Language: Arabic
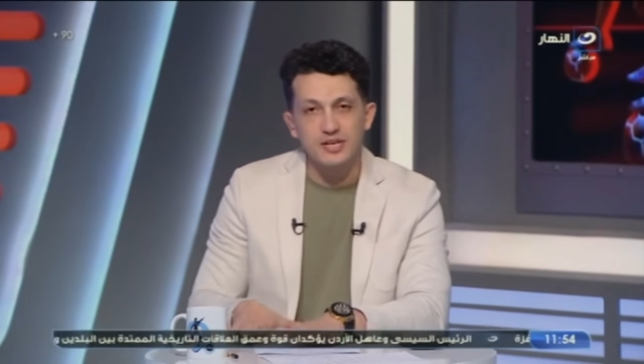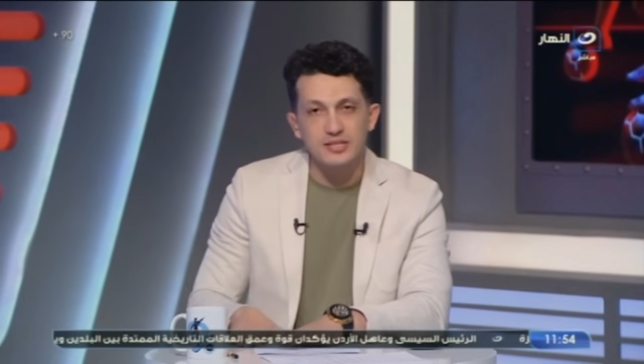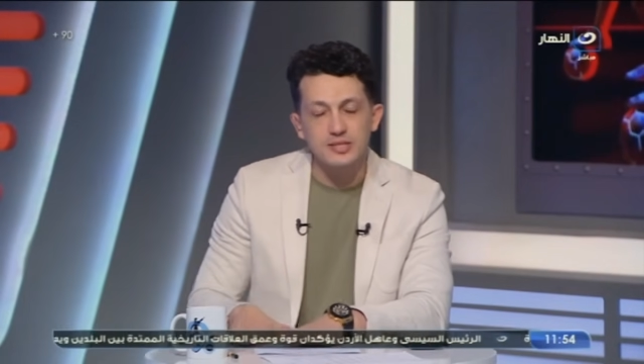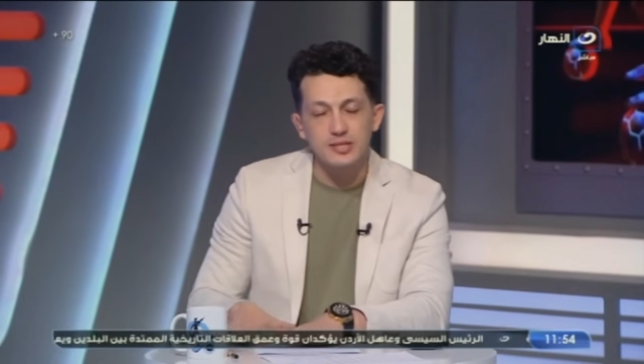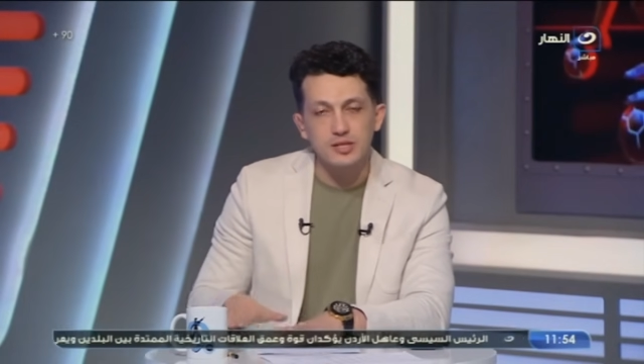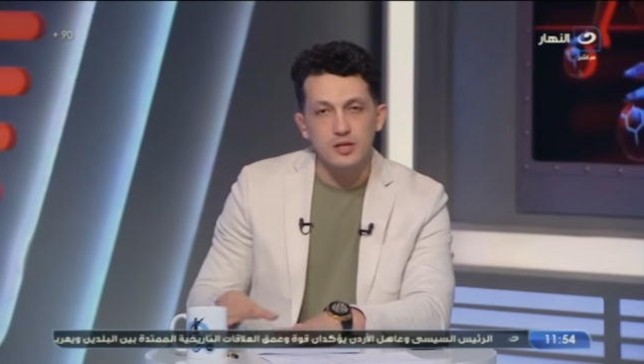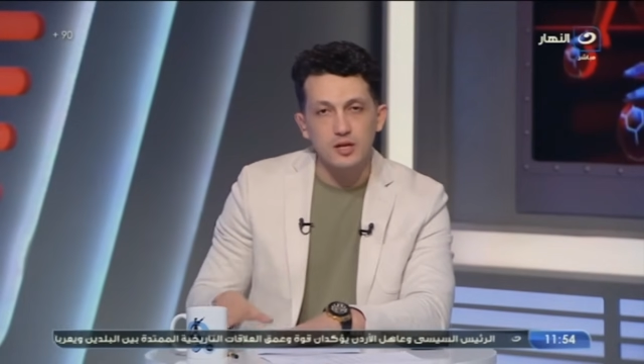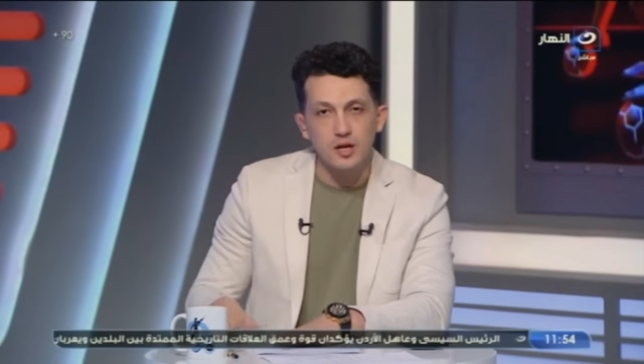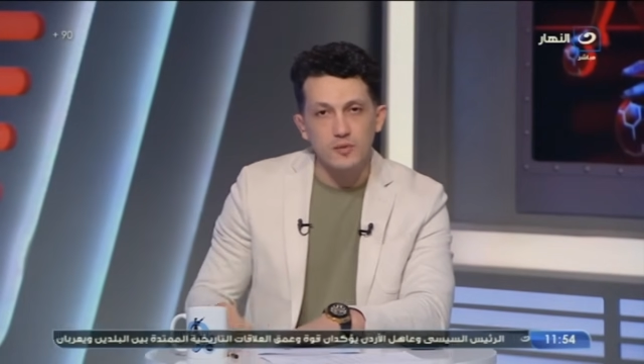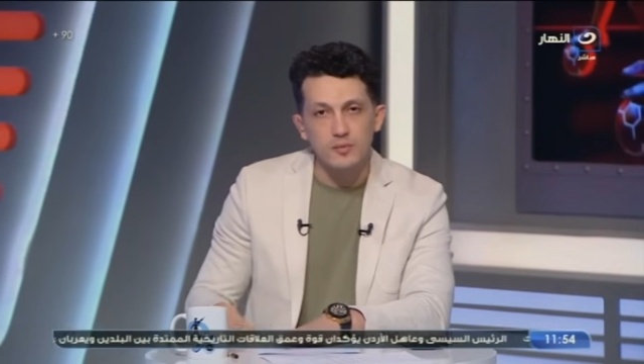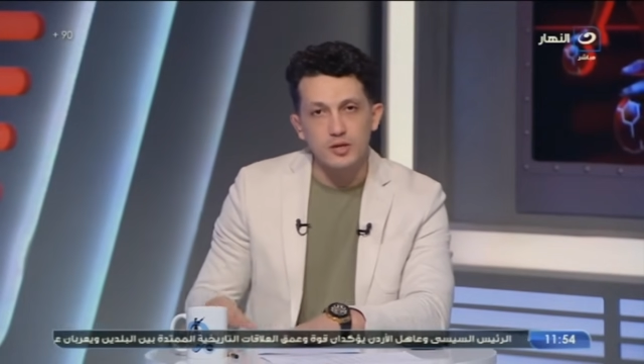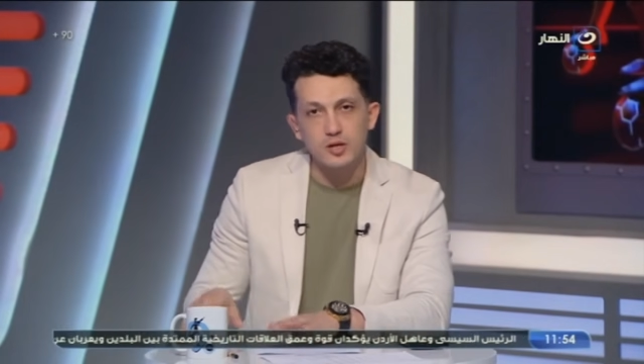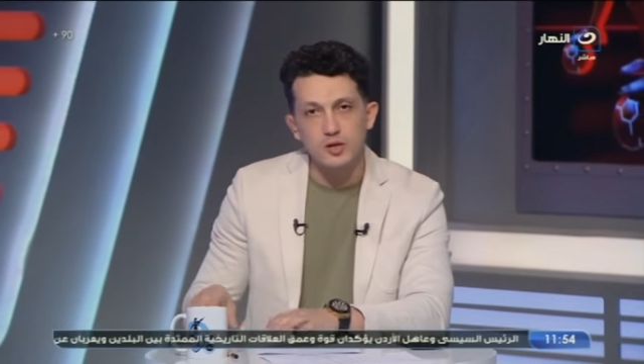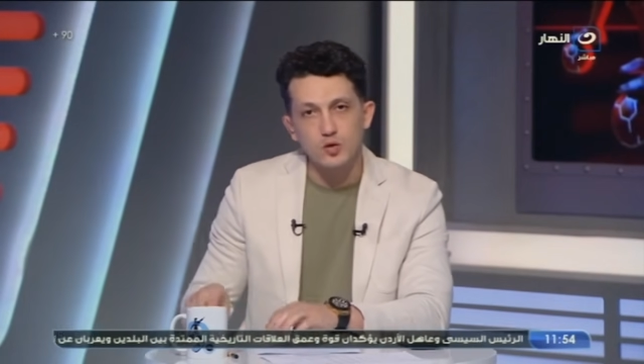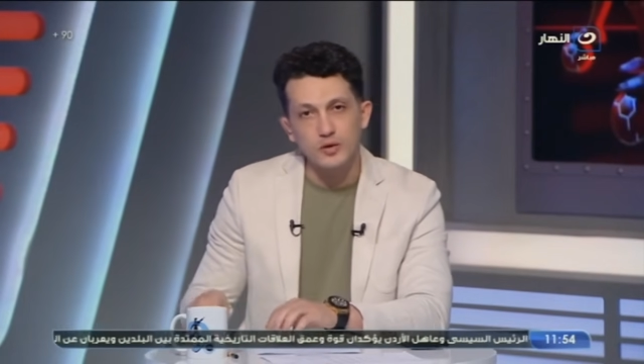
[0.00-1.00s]
حتة
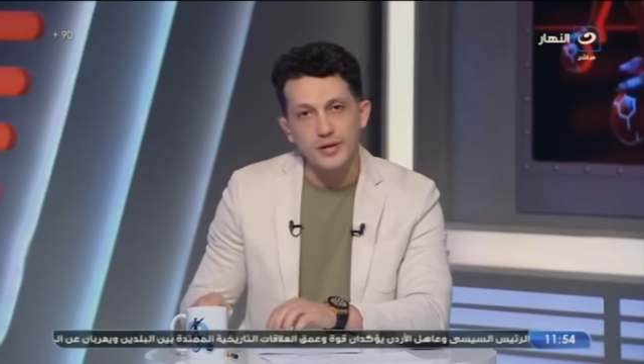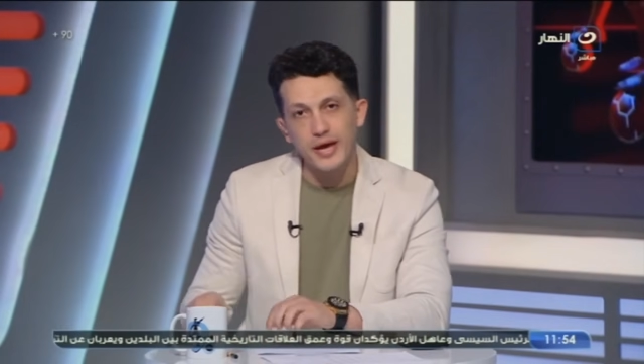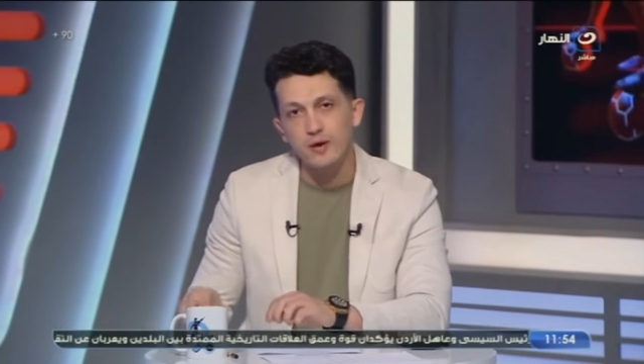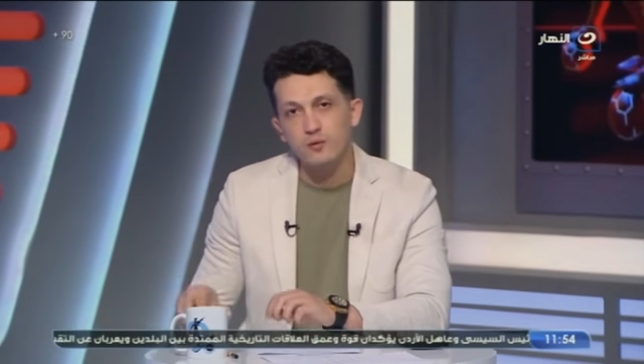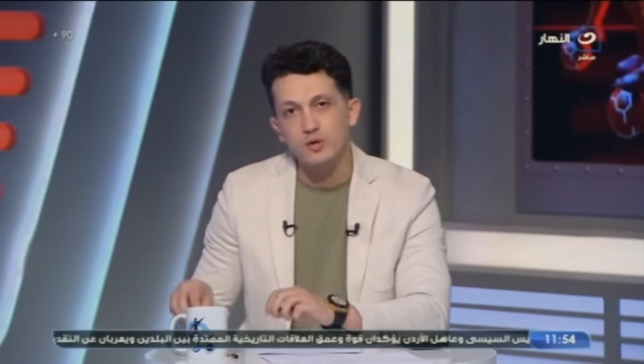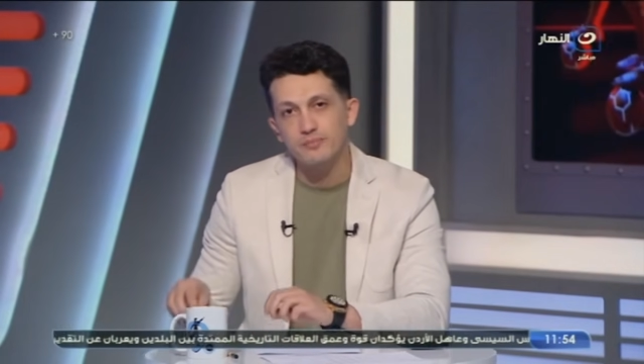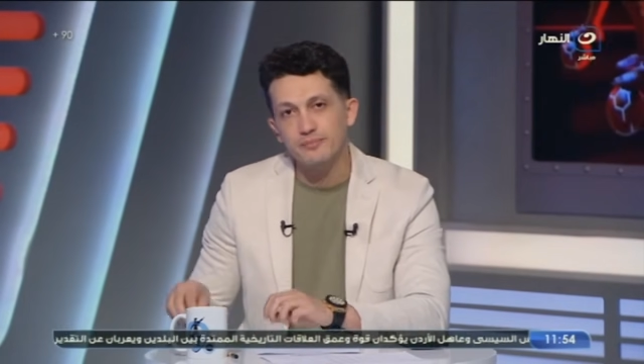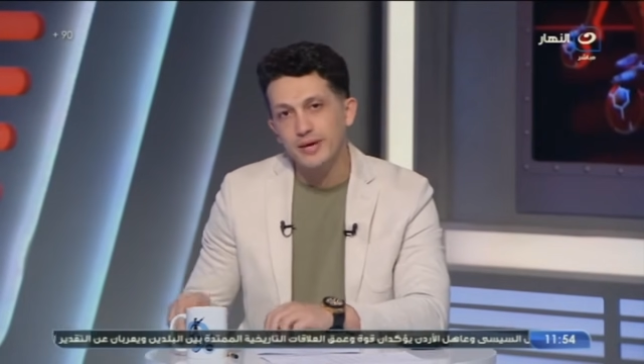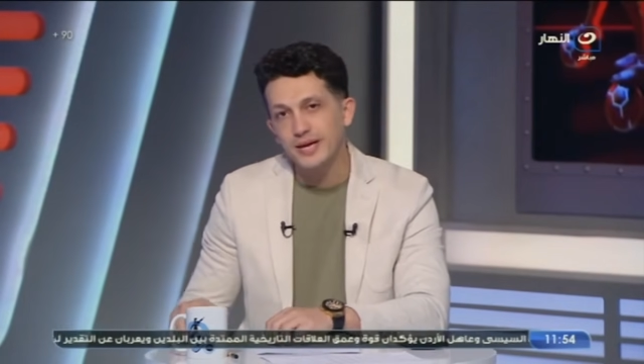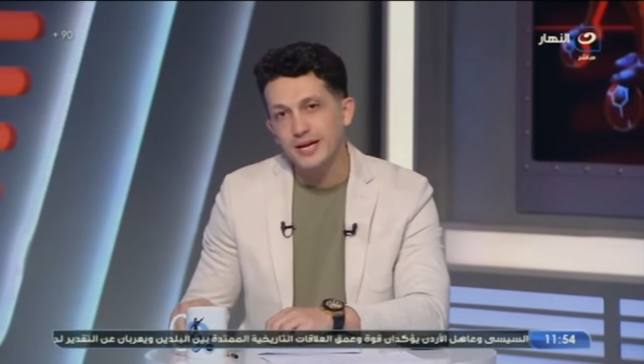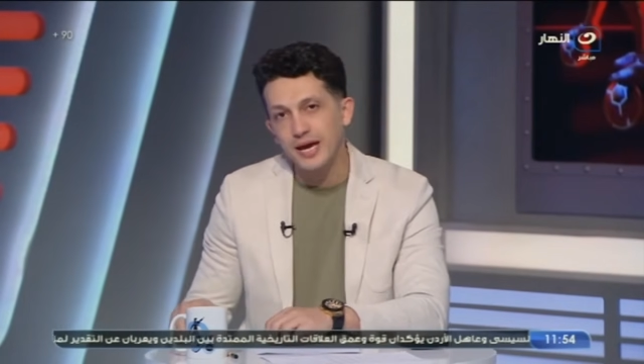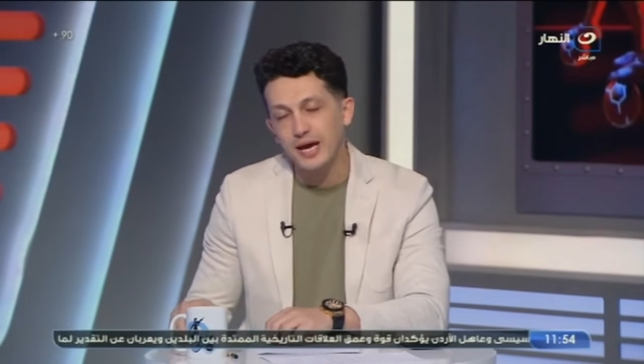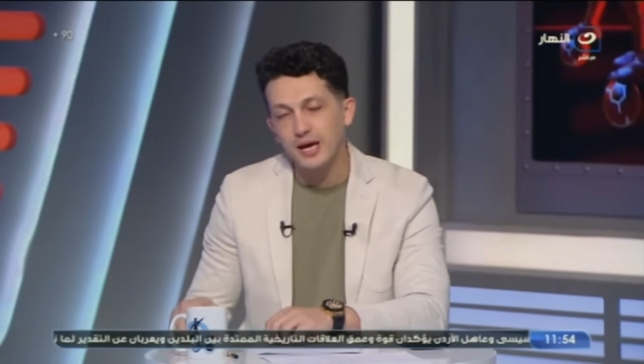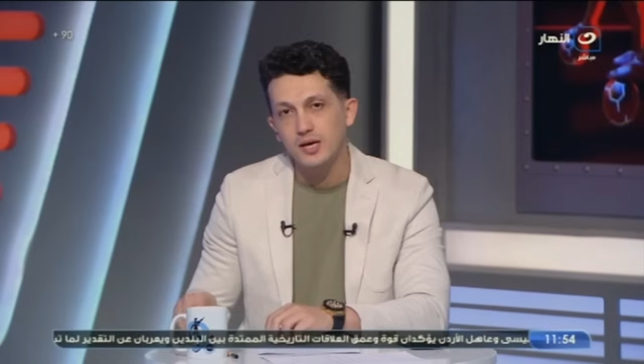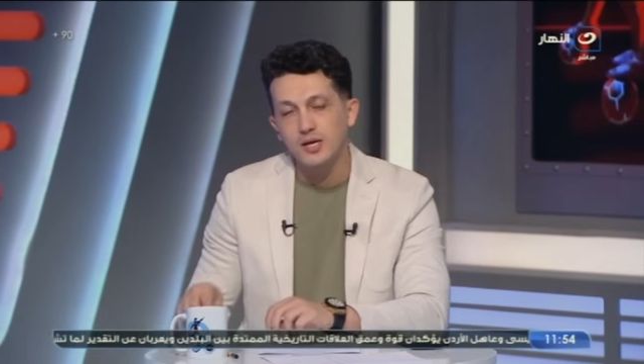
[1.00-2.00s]
الخبر اللي قلناه أول
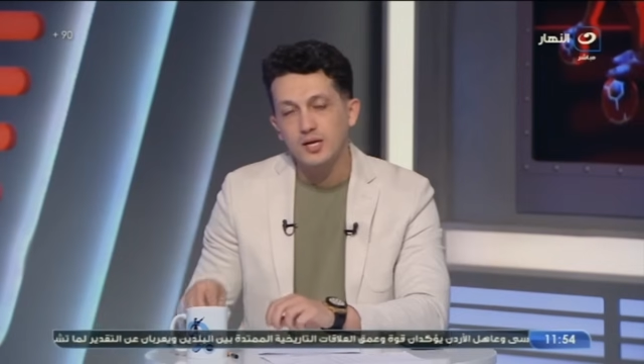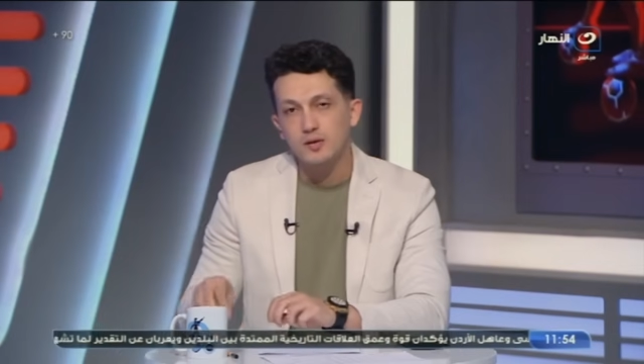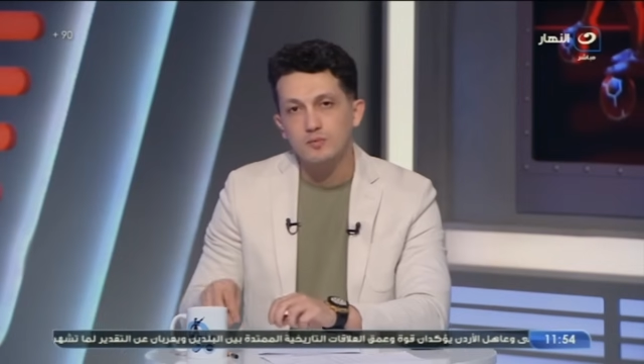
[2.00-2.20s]
امبارح